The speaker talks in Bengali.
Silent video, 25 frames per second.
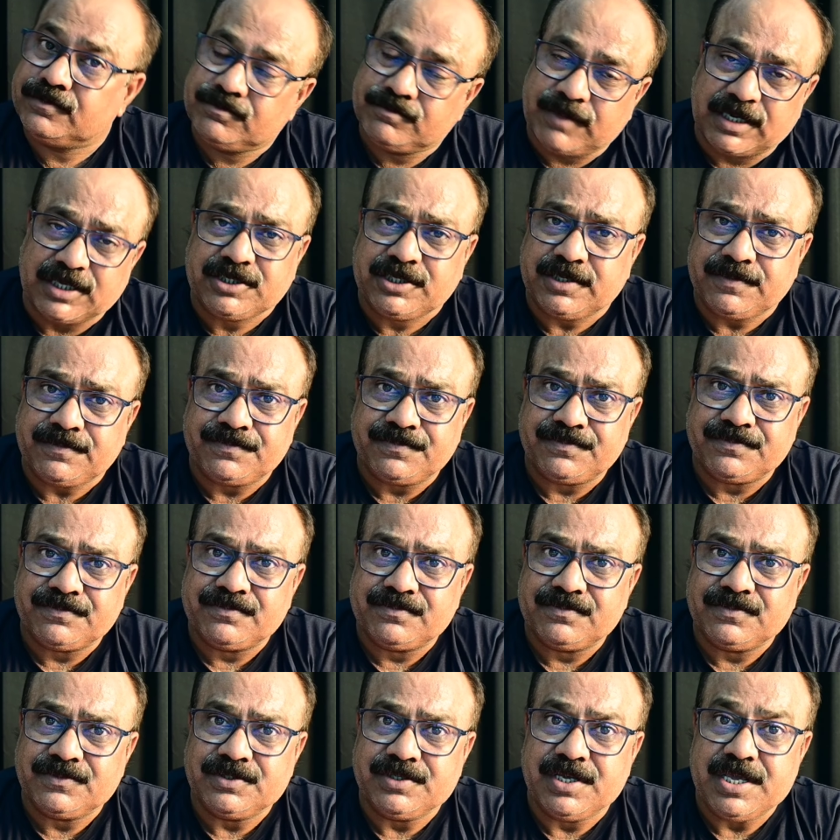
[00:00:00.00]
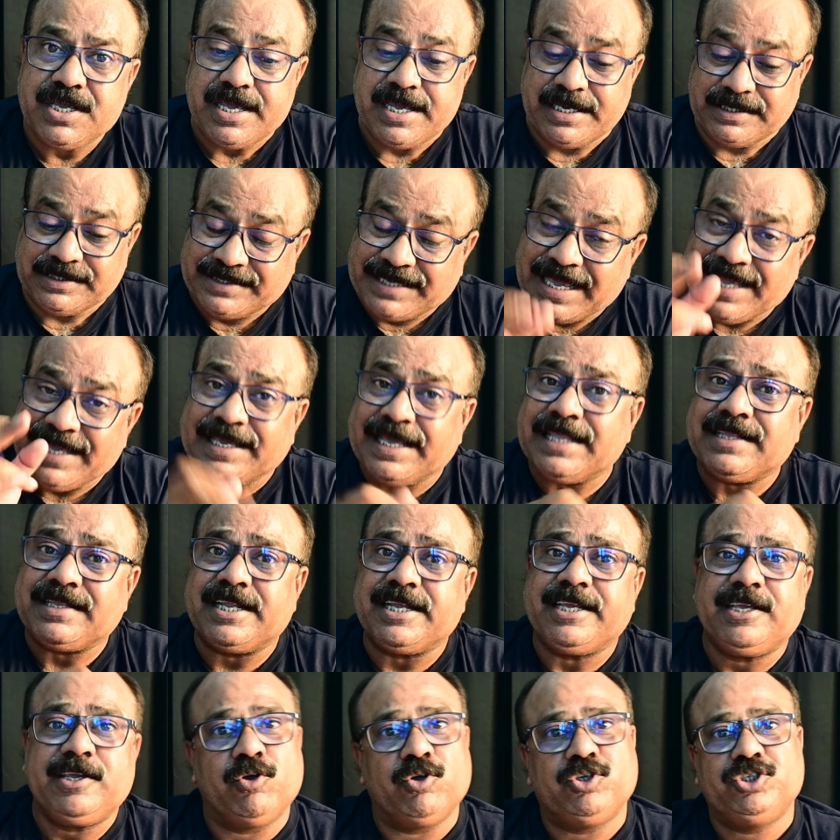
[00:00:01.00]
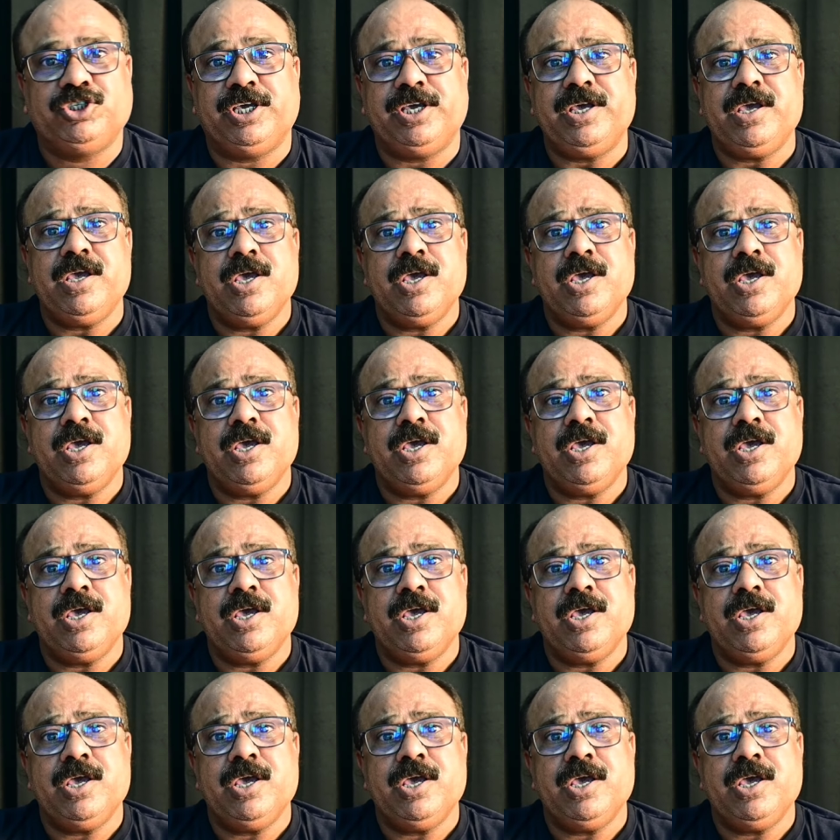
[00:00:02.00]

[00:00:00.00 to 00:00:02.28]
বাড়ছে সেই ক্ষেত্রে কী হচ্ছে